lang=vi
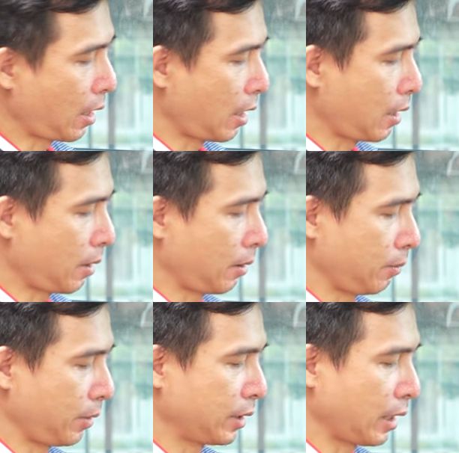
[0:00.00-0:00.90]
uh,
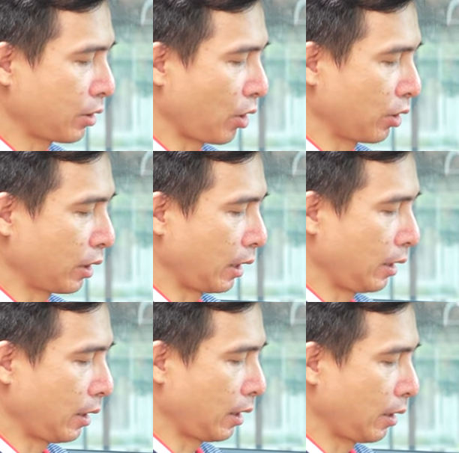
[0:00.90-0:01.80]
mình sẽ chọn cái
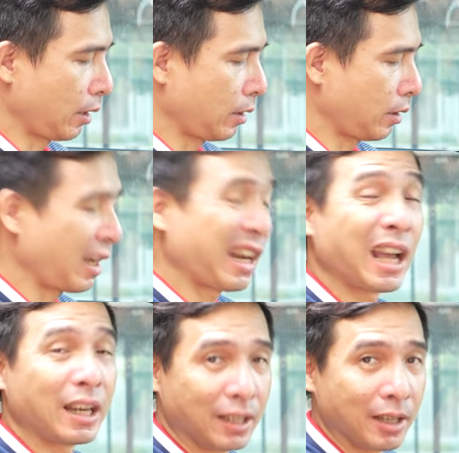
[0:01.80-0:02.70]
uh, ờ,
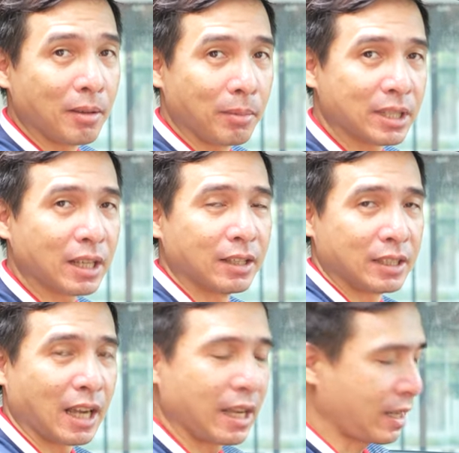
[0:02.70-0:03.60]
S2 đi mình sẽ khởi
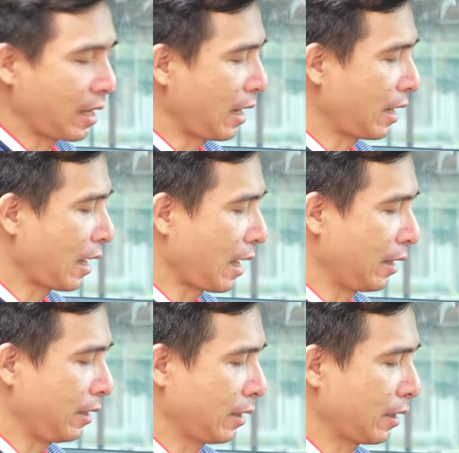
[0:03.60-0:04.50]
chạy cái
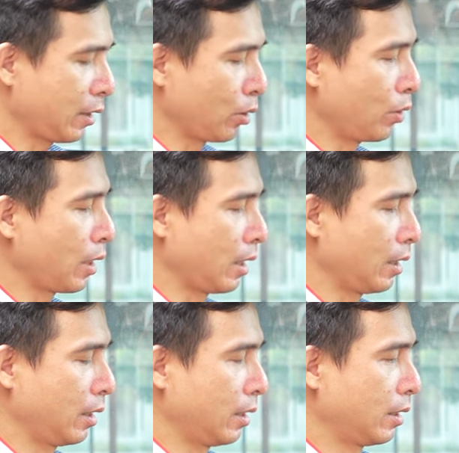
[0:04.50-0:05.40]
S2 kết nối này
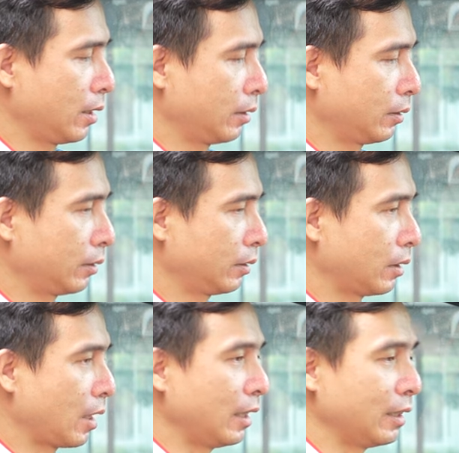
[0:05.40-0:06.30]

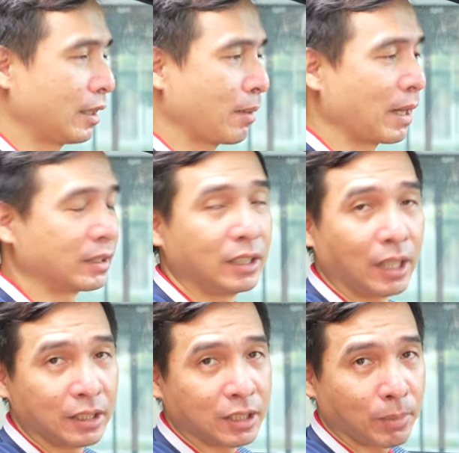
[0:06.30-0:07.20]
đấy thì các bạn nhìn
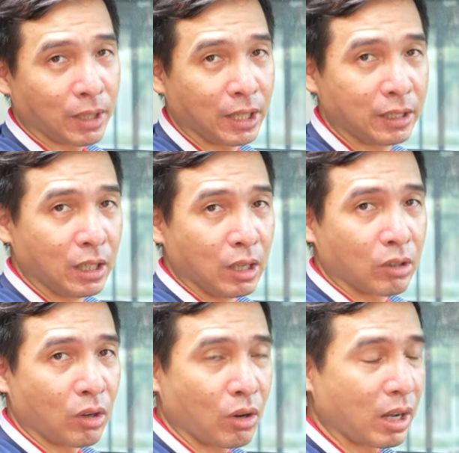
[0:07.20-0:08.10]
thấy ở trên màn hình
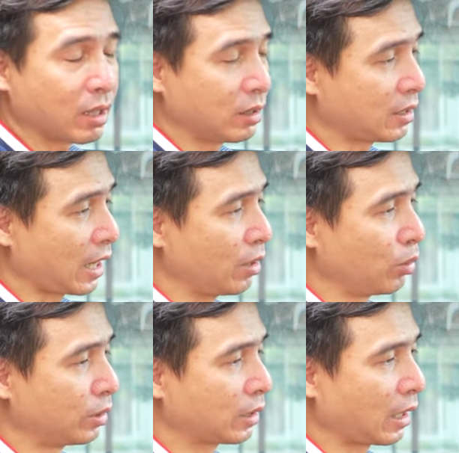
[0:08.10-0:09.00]
nó đã khởi chạy
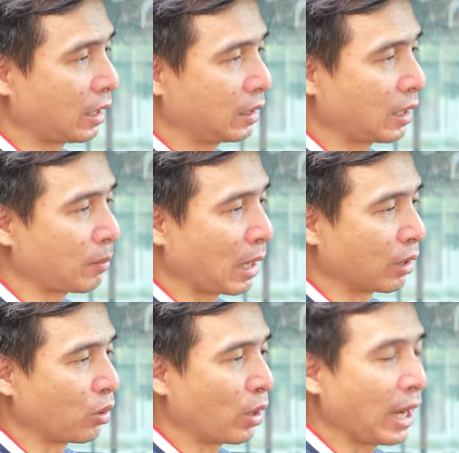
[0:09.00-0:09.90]
luôn cái ờ,
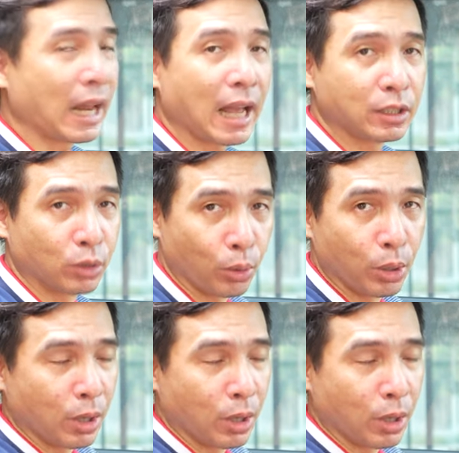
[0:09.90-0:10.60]
bản đồ S2 rồi